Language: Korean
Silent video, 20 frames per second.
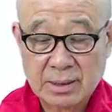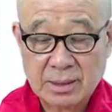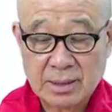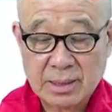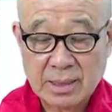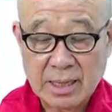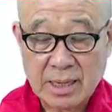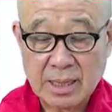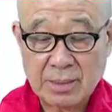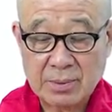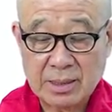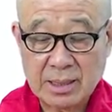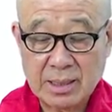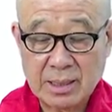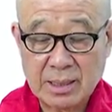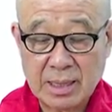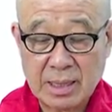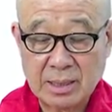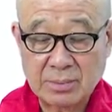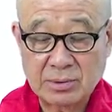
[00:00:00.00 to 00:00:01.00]

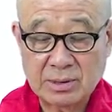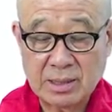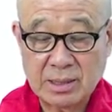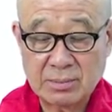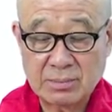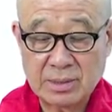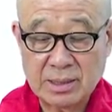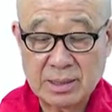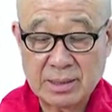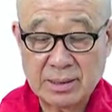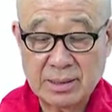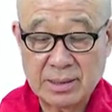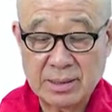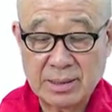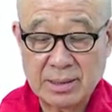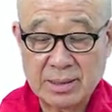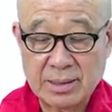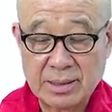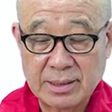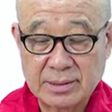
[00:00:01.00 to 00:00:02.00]
아바 아비달마에
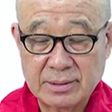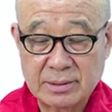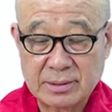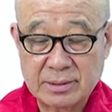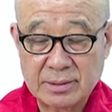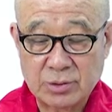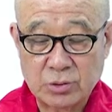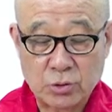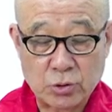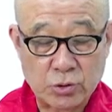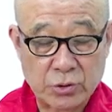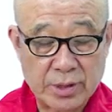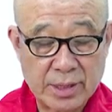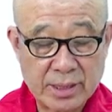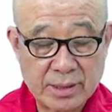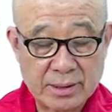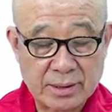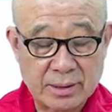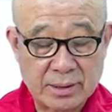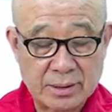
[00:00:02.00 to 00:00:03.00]
대한 그
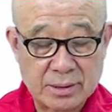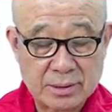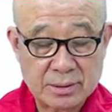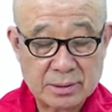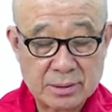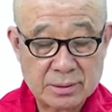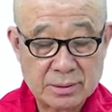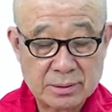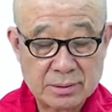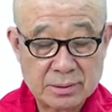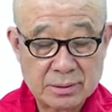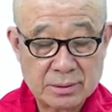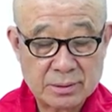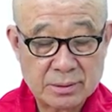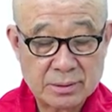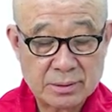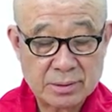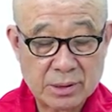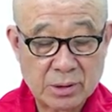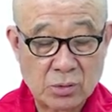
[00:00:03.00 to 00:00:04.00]
요약을
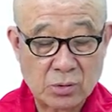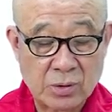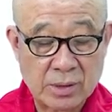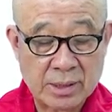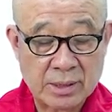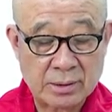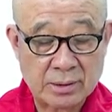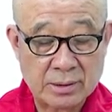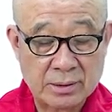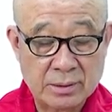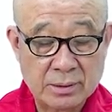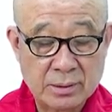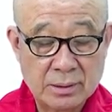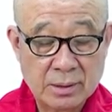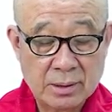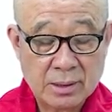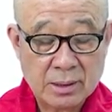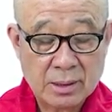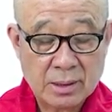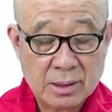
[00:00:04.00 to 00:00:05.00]
제공하여
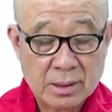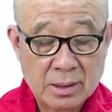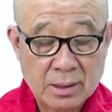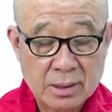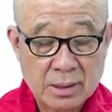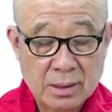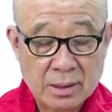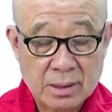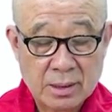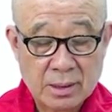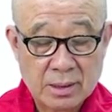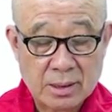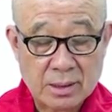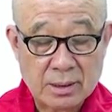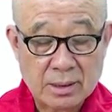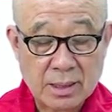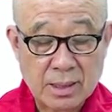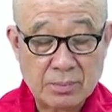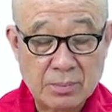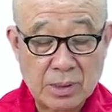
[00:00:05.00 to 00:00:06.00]
예,
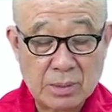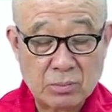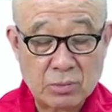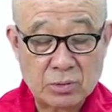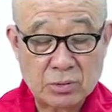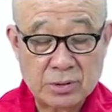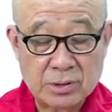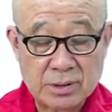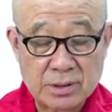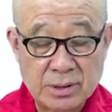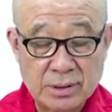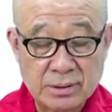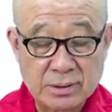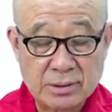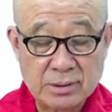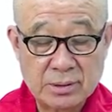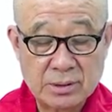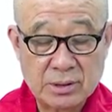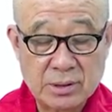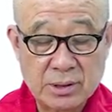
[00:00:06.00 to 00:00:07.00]
남방불교
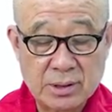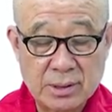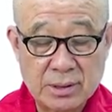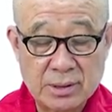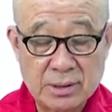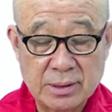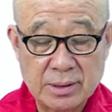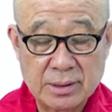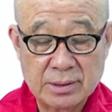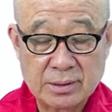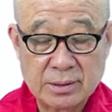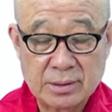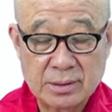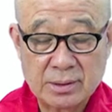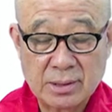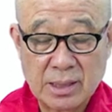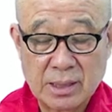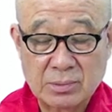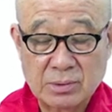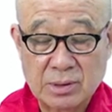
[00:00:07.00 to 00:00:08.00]

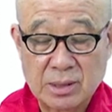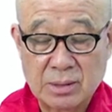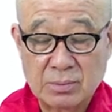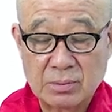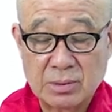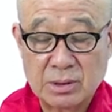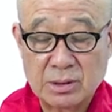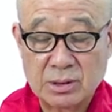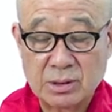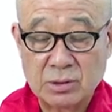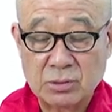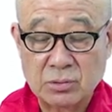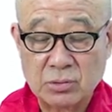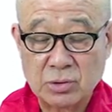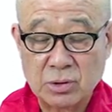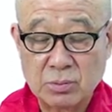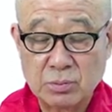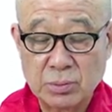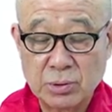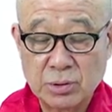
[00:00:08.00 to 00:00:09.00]
전체에서 아비담마
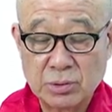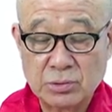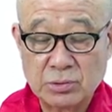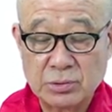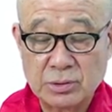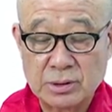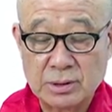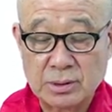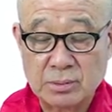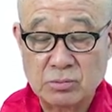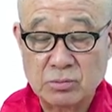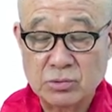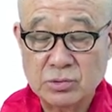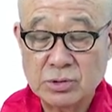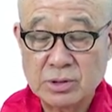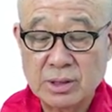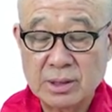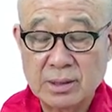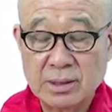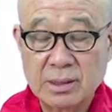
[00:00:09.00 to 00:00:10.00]
연구의 표준
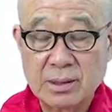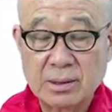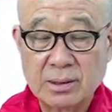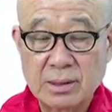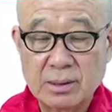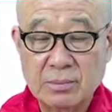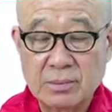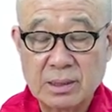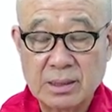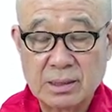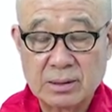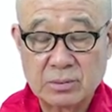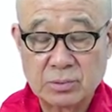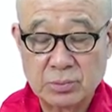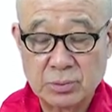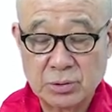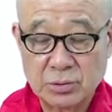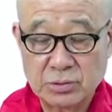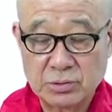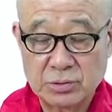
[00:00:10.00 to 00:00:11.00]
입문서가 되었다면 아주
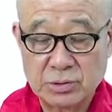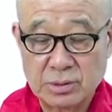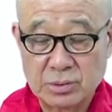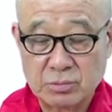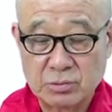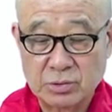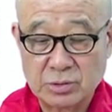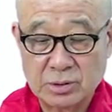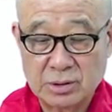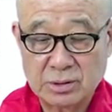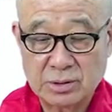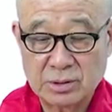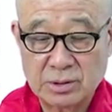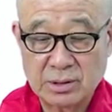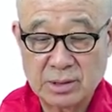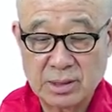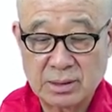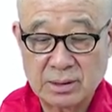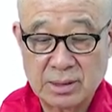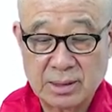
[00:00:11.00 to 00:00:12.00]
표준 입문서
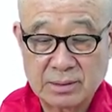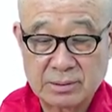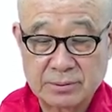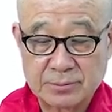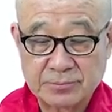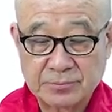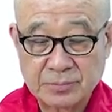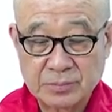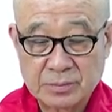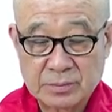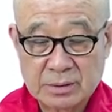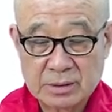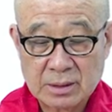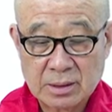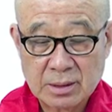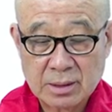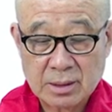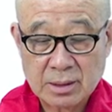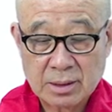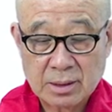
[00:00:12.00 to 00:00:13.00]
스탠다드
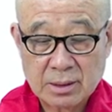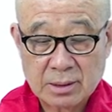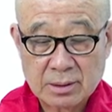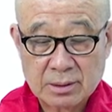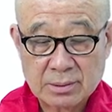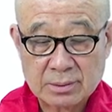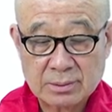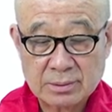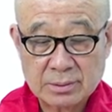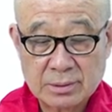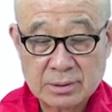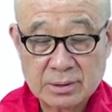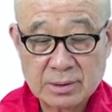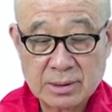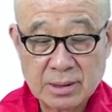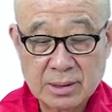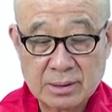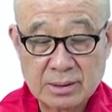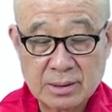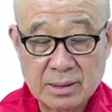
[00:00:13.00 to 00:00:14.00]

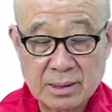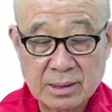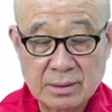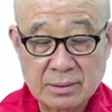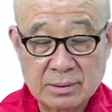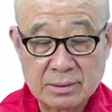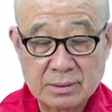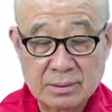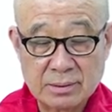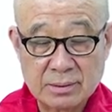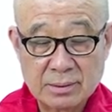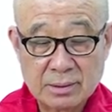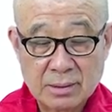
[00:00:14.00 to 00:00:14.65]
스탠다드